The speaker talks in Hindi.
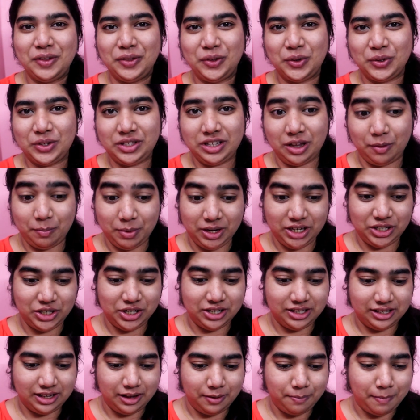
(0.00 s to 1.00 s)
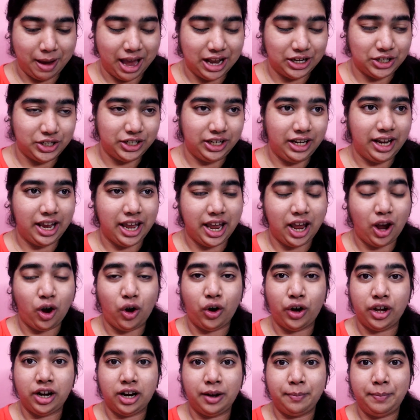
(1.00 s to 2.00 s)
तो सभी चीज़ें मैचिंग है
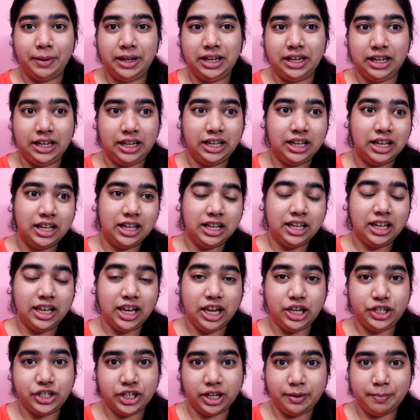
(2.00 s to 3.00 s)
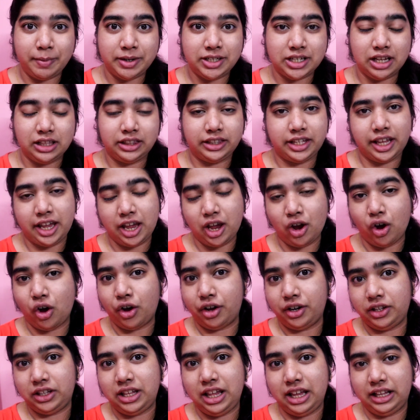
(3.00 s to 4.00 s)
और अभी किचन में चलते हैं
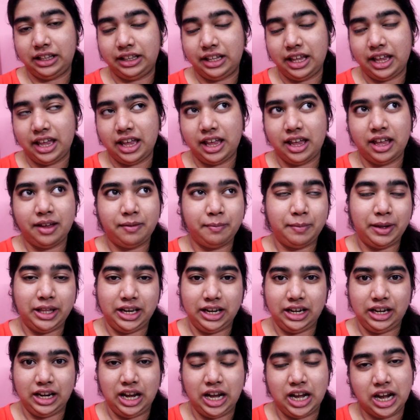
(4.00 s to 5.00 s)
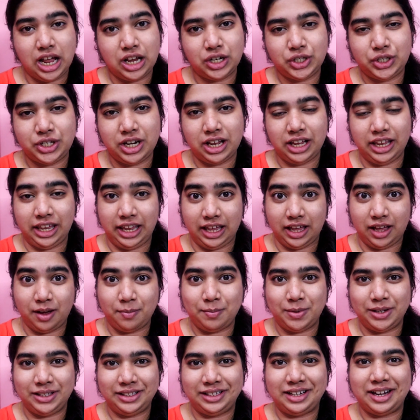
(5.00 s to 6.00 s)
और देखते हैं मेरे लिए नाश्ता क्या
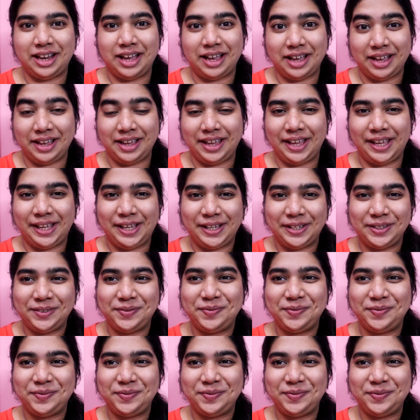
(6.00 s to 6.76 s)
बन रहा है